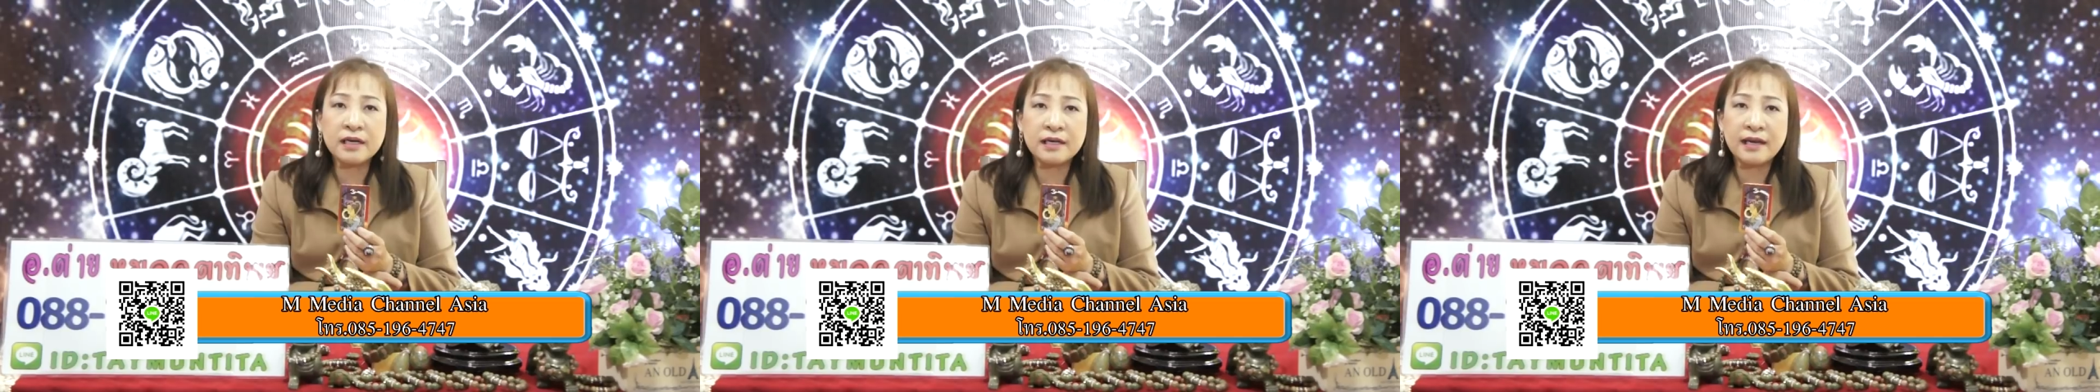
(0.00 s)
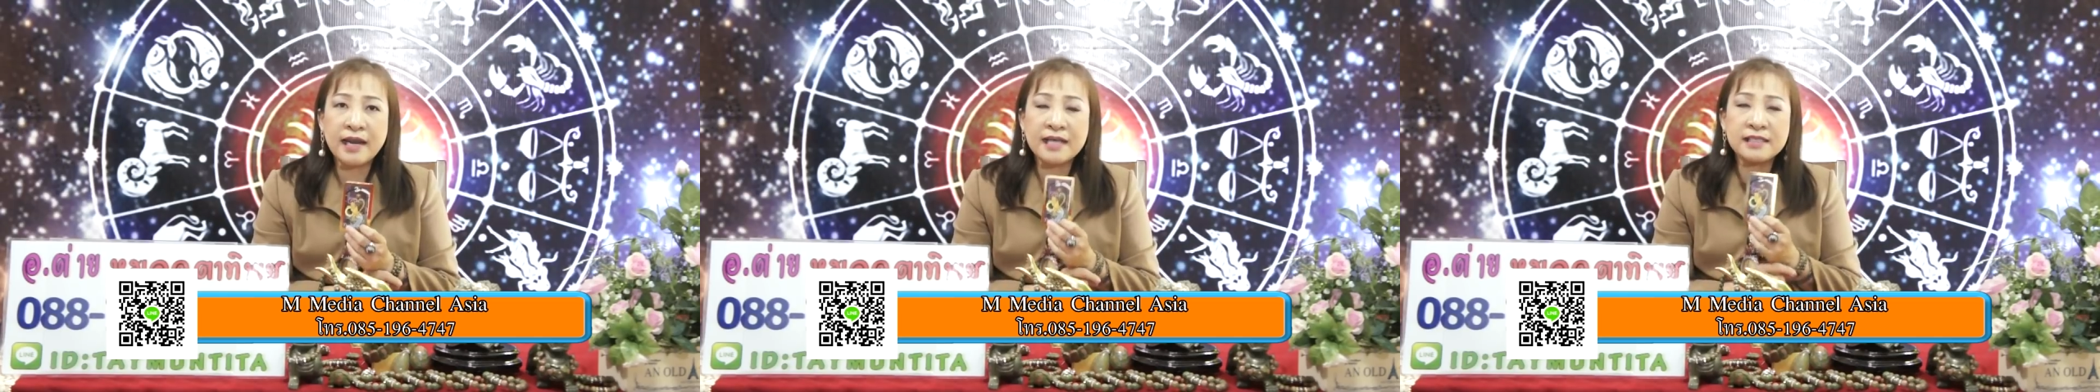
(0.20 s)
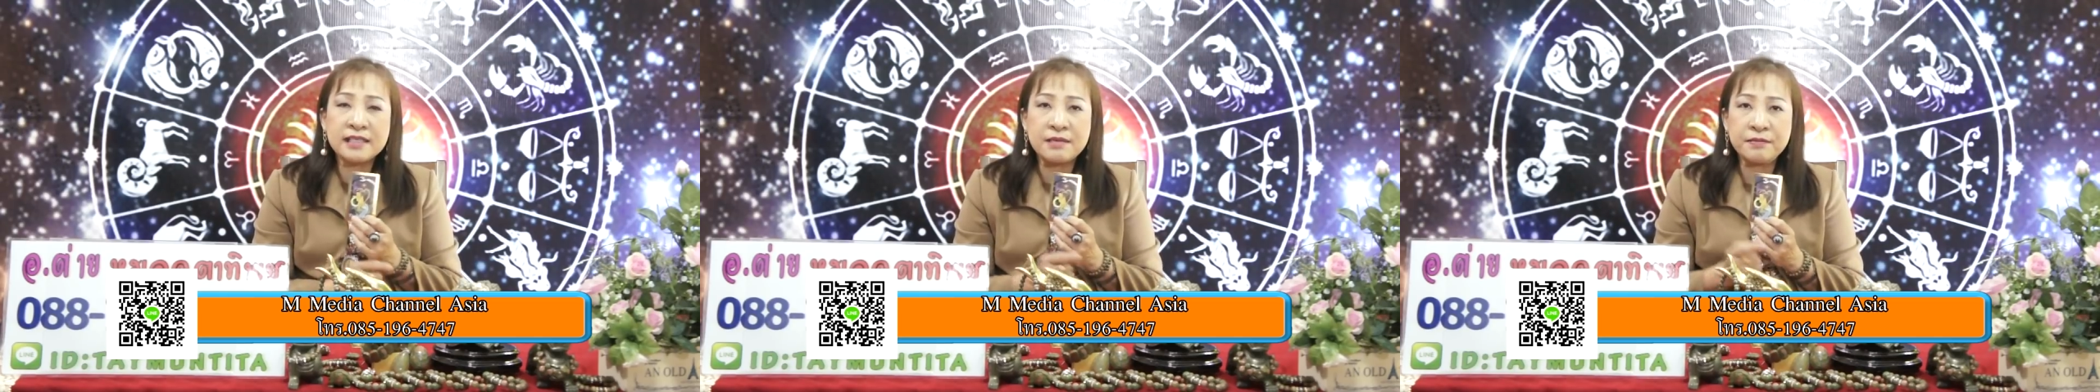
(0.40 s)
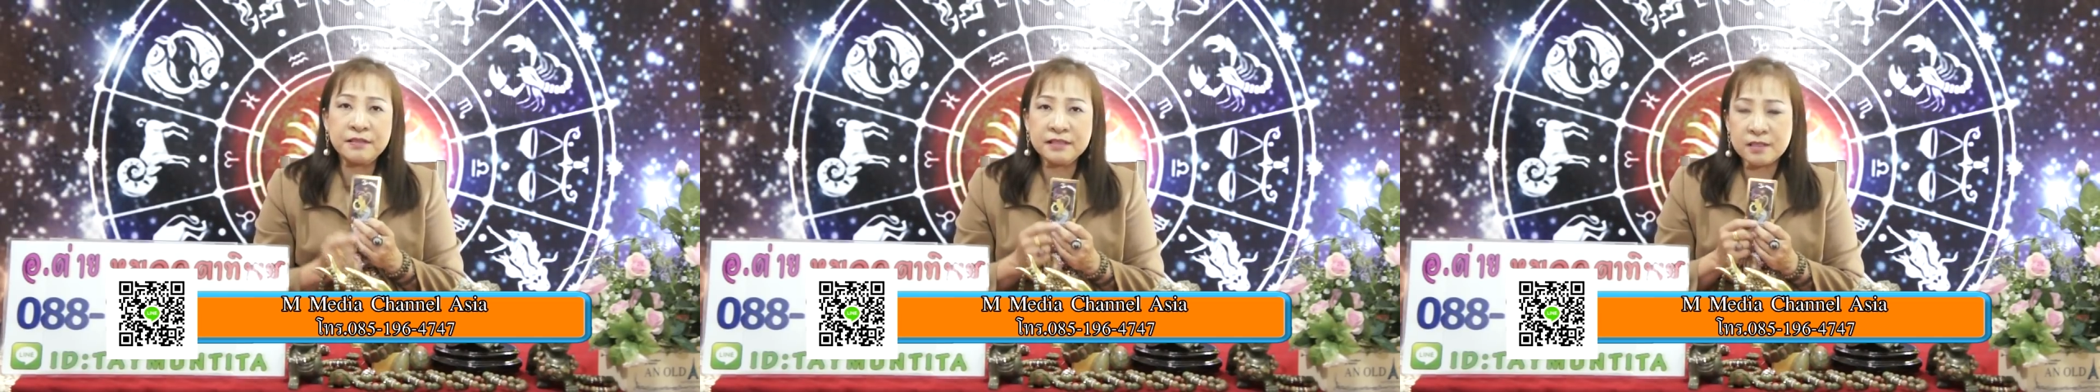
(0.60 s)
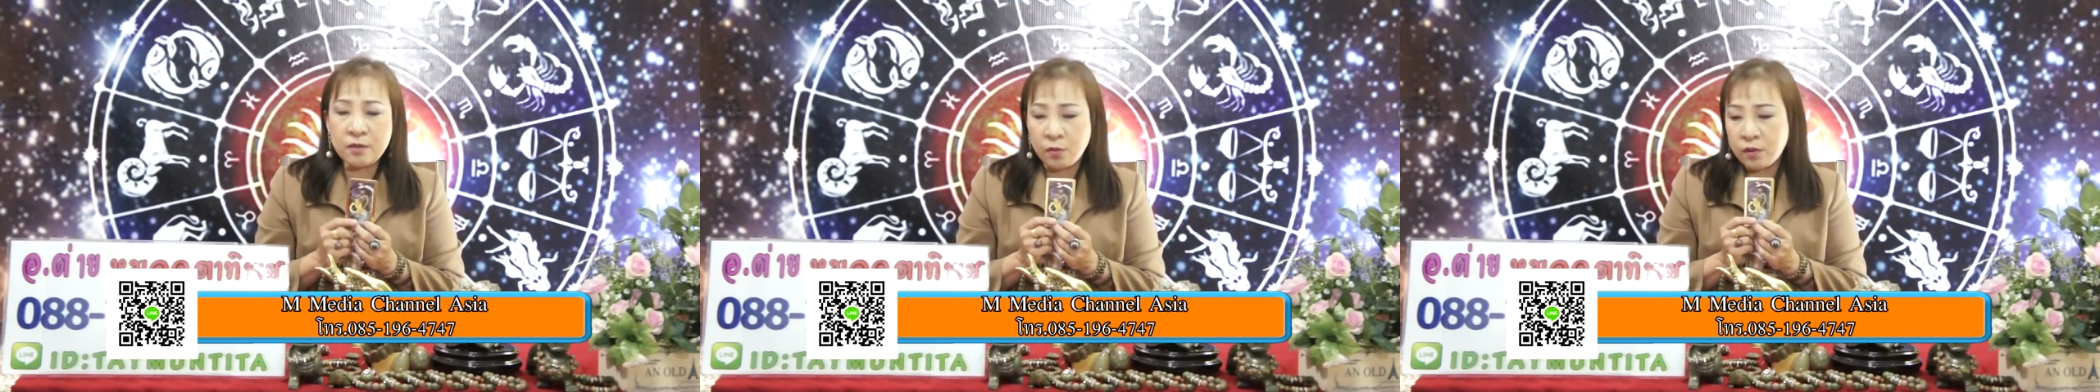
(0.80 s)
เกิด ราศีพฤ
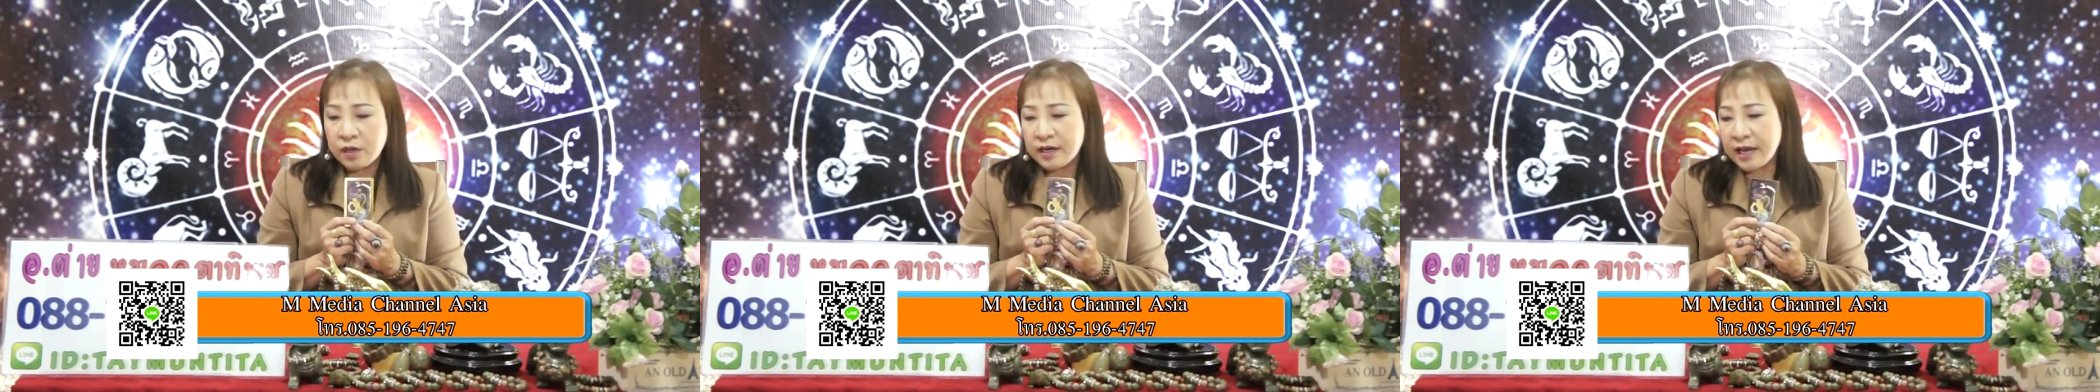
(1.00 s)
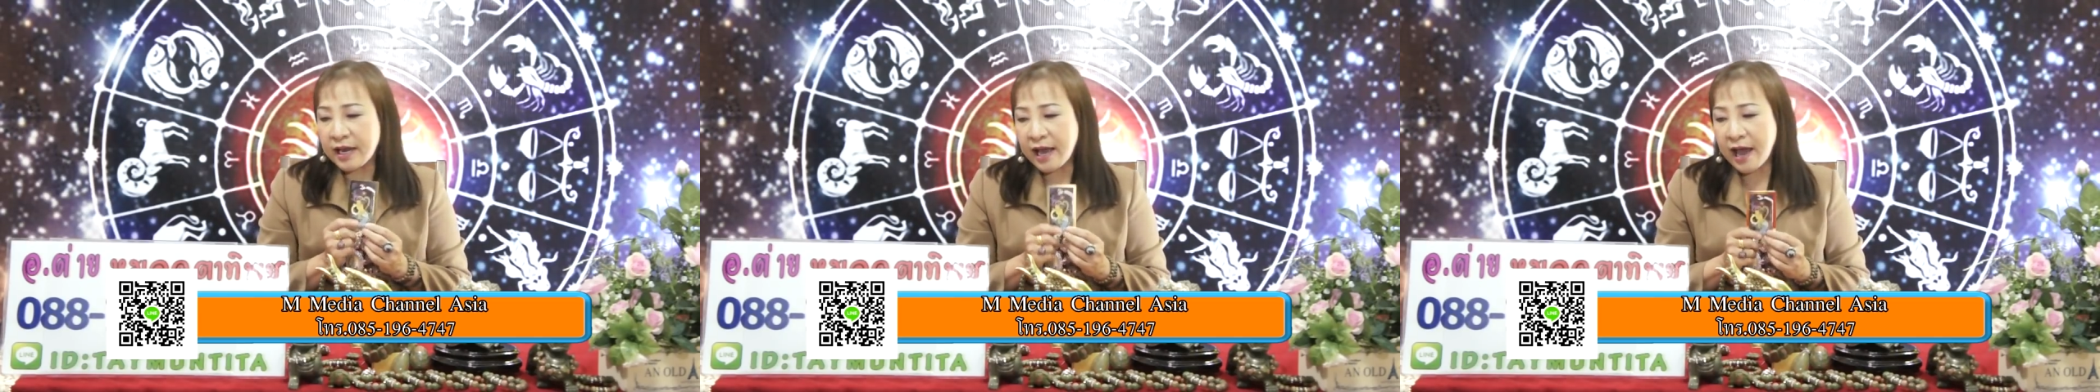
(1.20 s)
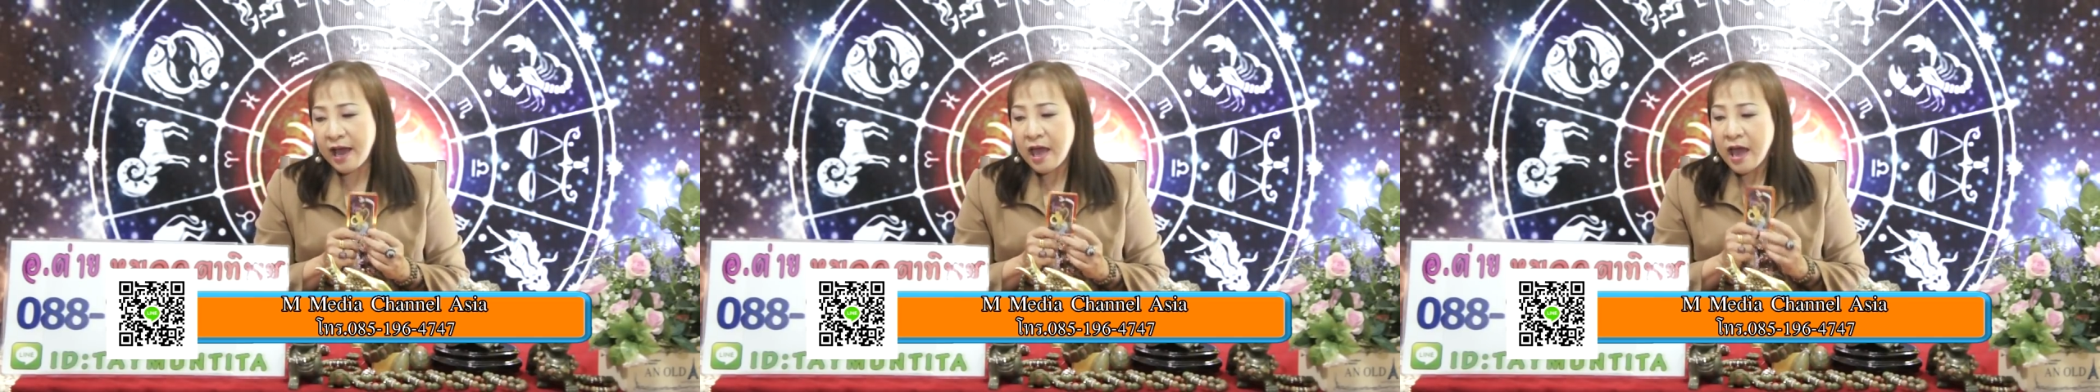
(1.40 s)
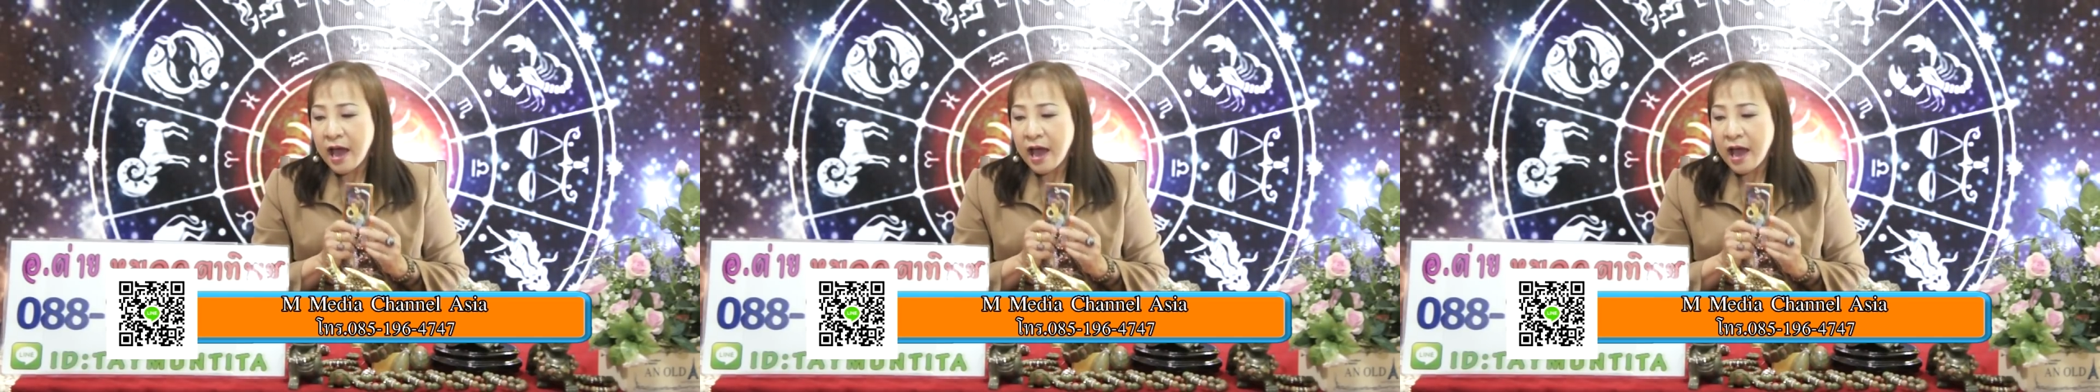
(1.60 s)
ษภนะคะ